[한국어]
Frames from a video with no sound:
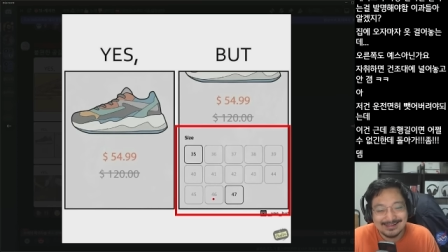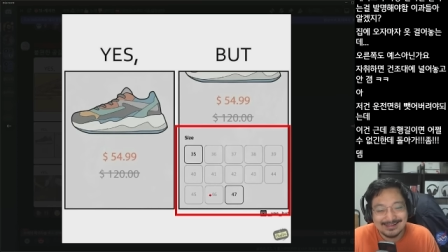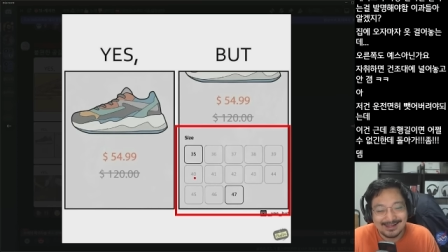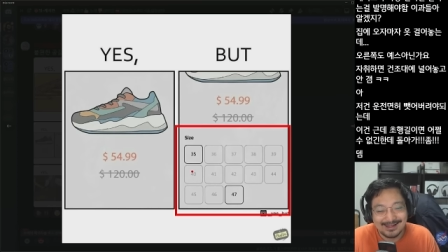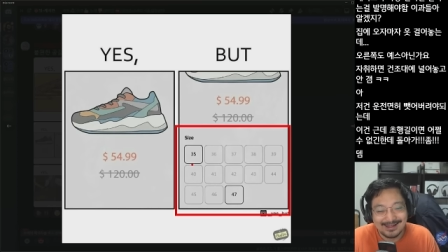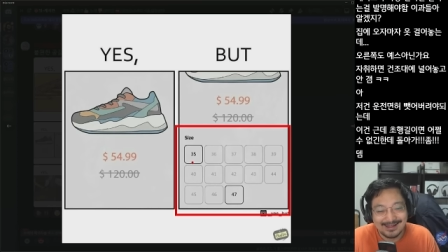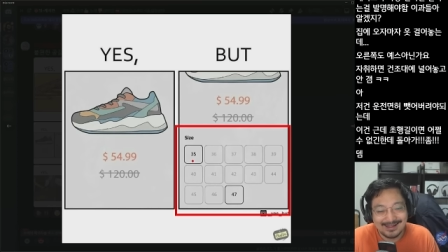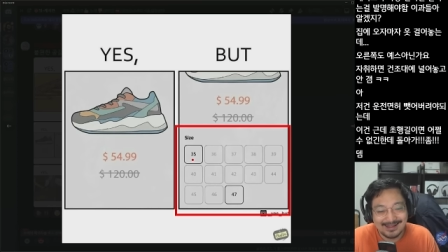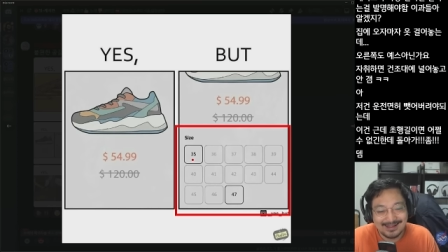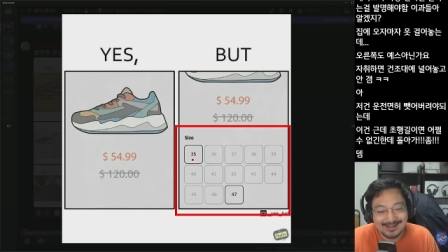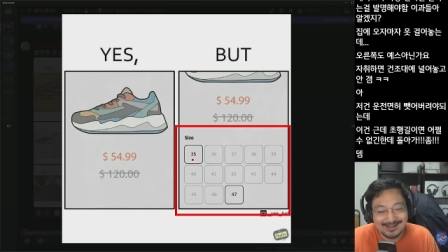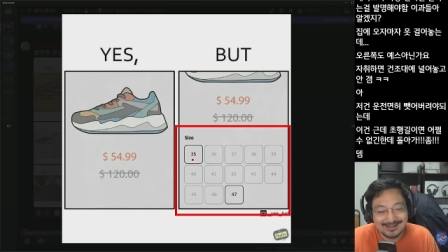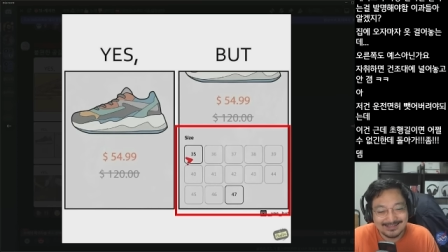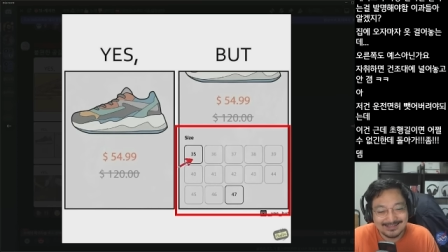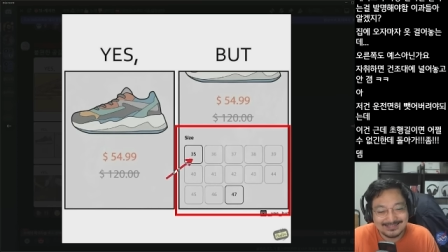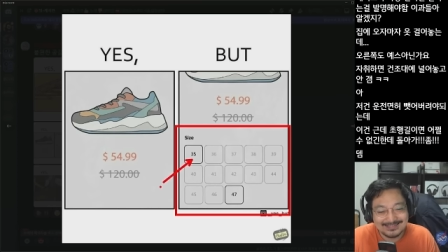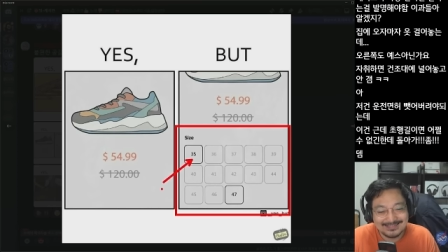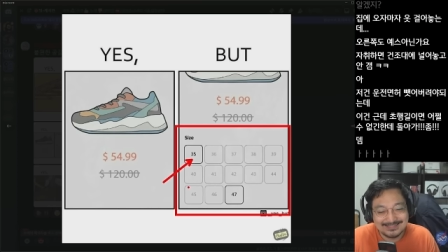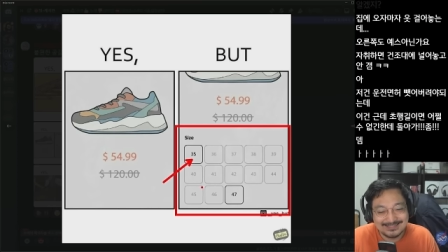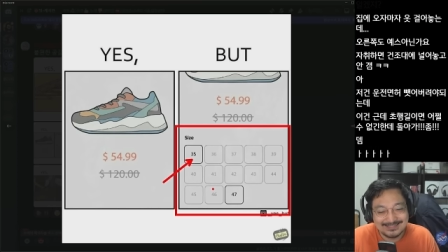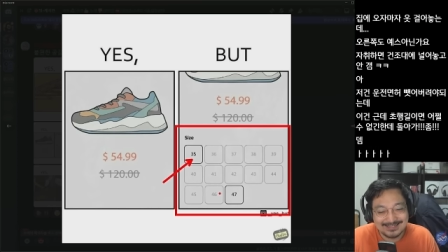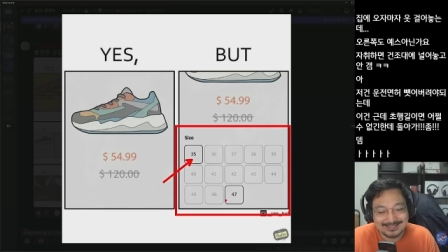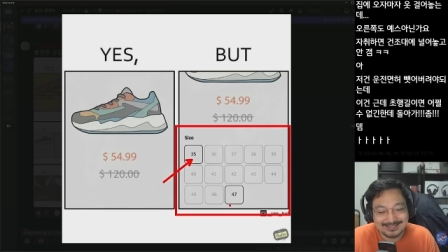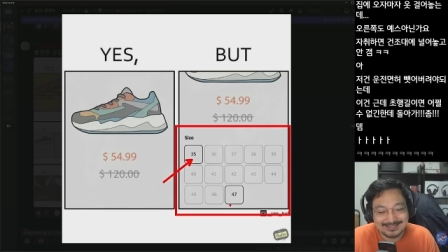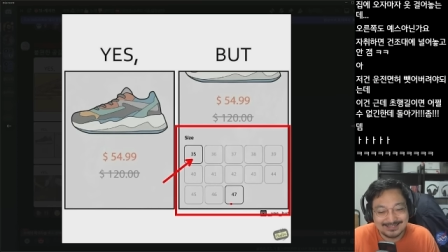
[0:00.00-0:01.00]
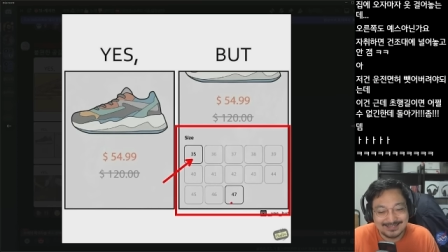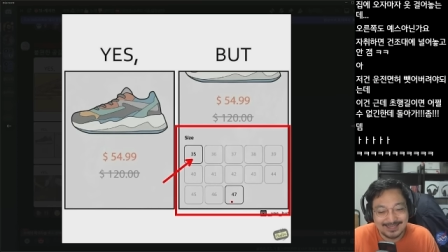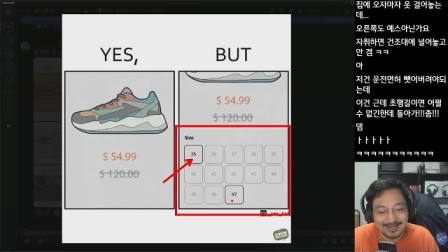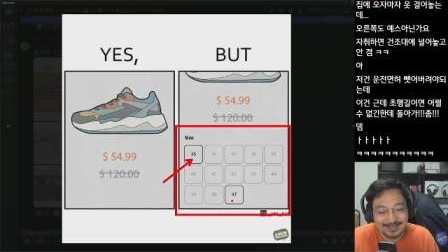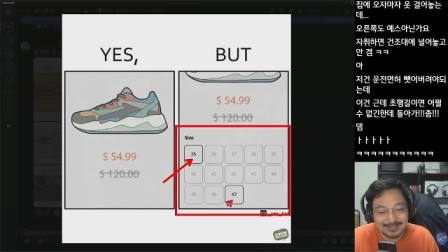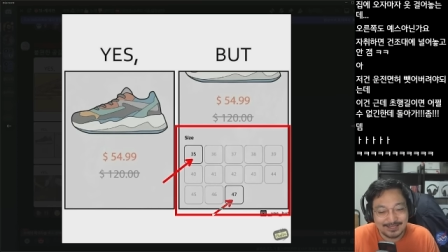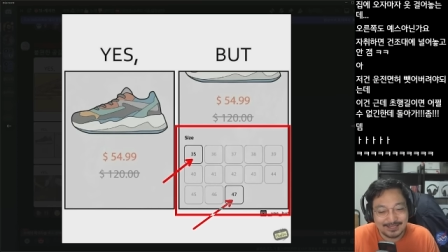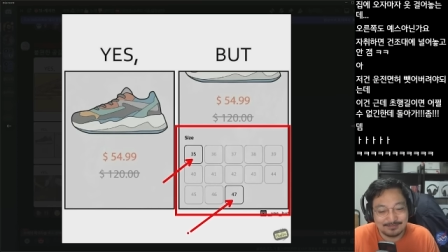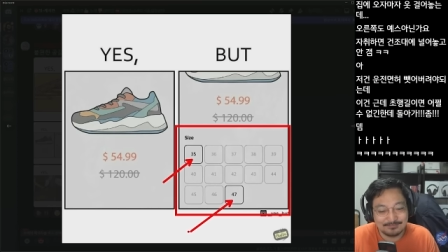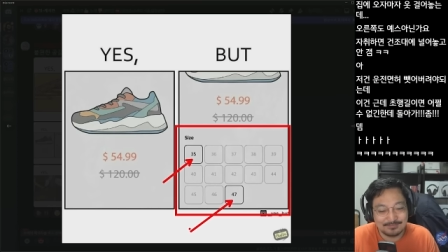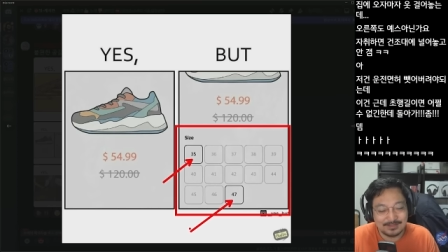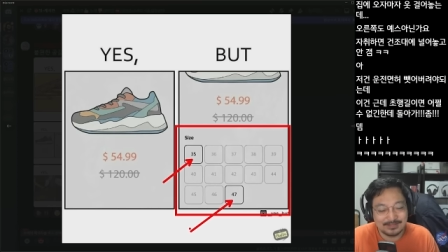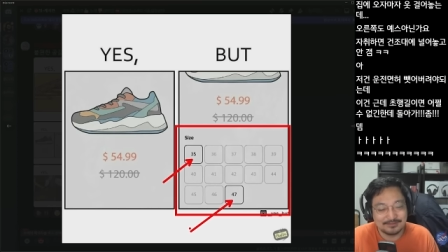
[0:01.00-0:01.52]
아, 진짜
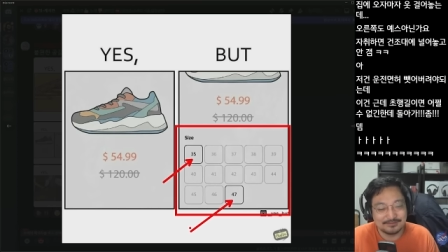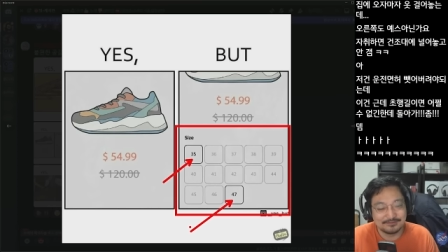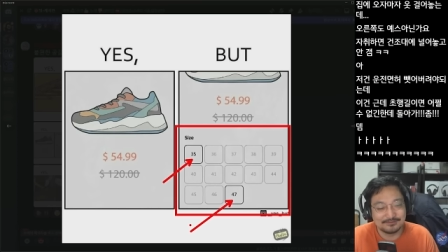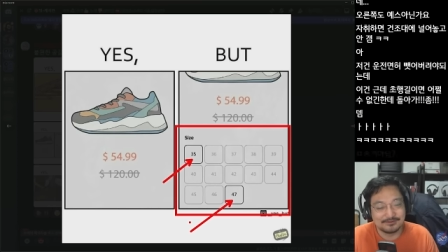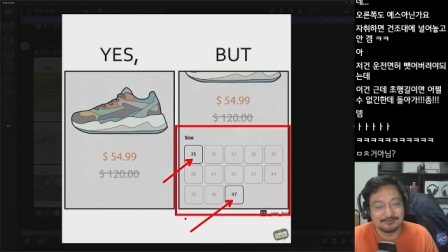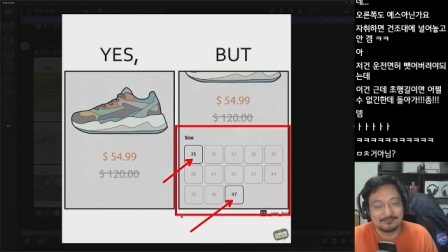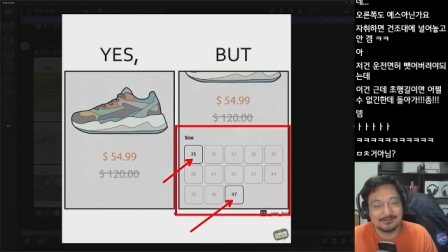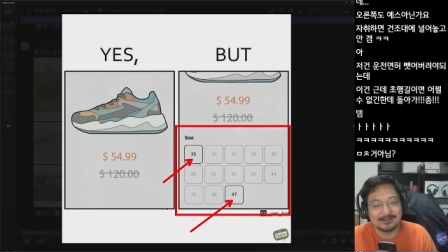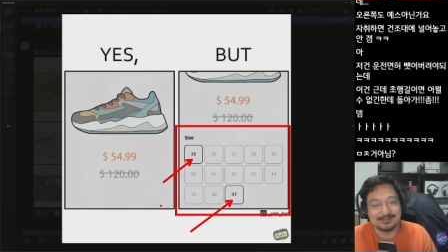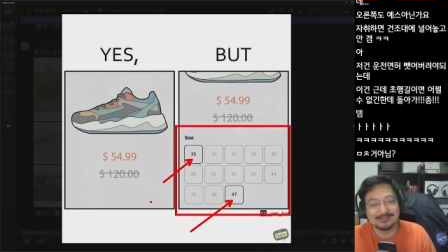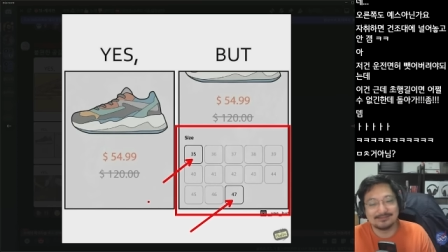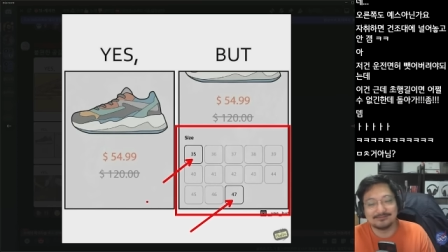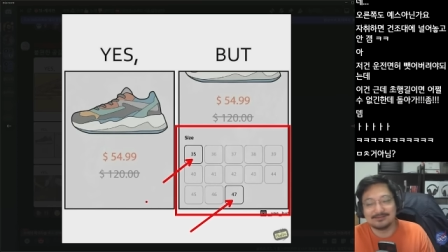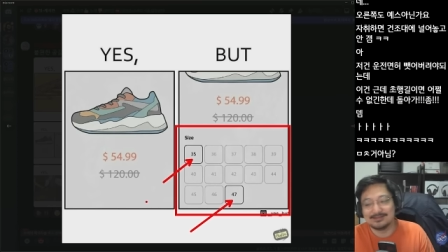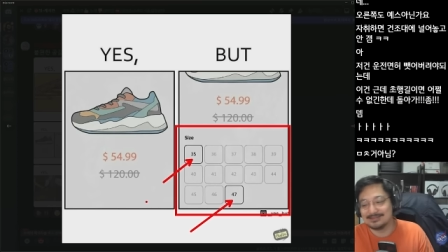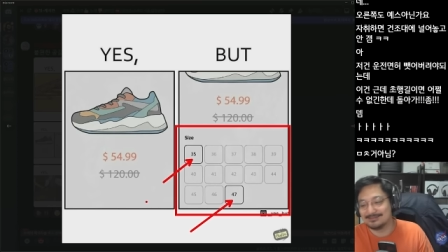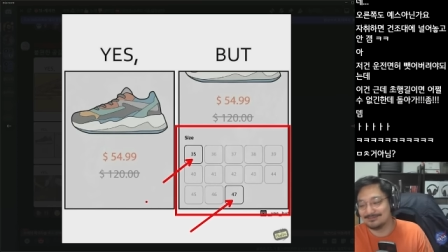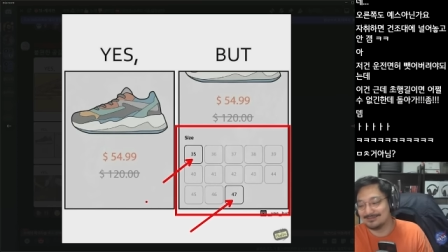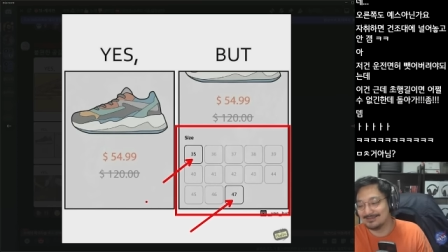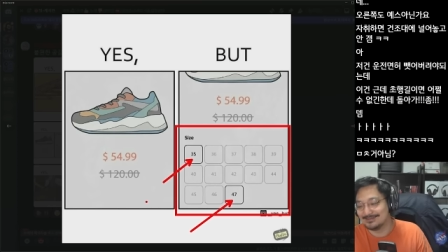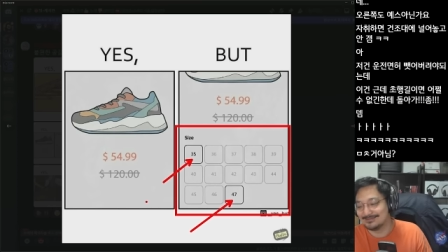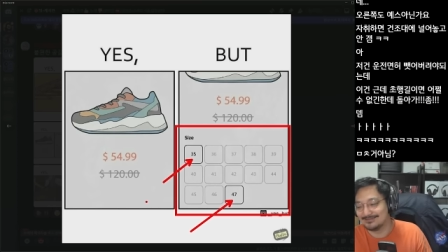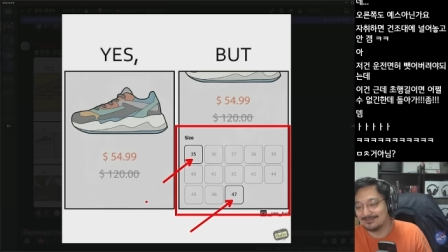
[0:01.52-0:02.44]
개킹 받는 거. 맞아, 맞아, 맞아,